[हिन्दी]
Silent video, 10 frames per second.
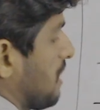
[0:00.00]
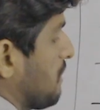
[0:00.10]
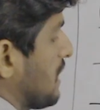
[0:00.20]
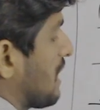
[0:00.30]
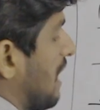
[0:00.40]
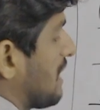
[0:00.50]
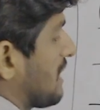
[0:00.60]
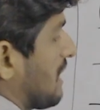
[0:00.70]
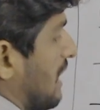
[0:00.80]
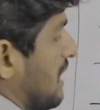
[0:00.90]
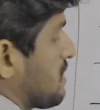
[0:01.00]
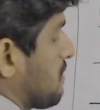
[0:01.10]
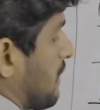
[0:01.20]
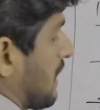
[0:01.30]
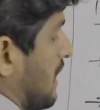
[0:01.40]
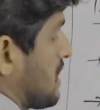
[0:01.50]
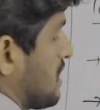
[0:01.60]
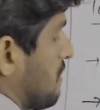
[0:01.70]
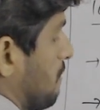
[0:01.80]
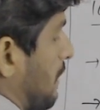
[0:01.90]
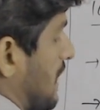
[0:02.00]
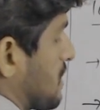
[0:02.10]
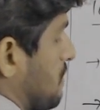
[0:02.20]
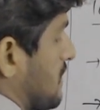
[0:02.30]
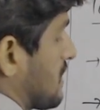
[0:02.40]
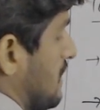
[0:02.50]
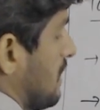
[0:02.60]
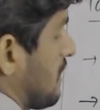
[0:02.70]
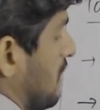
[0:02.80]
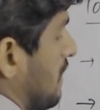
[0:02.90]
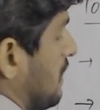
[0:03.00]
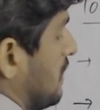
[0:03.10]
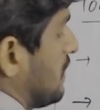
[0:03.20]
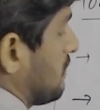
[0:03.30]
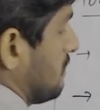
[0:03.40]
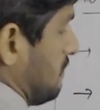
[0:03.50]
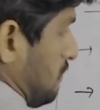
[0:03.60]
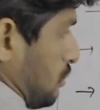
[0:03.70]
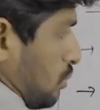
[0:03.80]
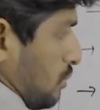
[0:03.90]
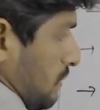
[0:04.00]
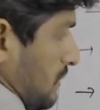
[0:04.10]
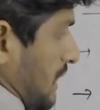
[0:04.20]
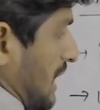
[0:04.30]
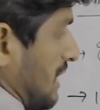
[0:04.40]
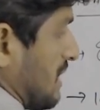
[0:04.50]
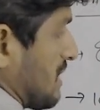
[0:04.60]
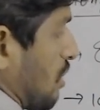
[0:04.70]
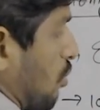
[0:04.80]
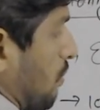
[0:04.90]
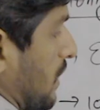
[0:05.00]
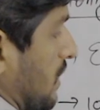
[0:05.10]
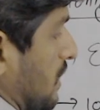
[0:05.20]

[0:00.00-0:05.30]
भी निकालते हैं इस मैग्नीशियम प्लस में से तो देन इसके ऊपर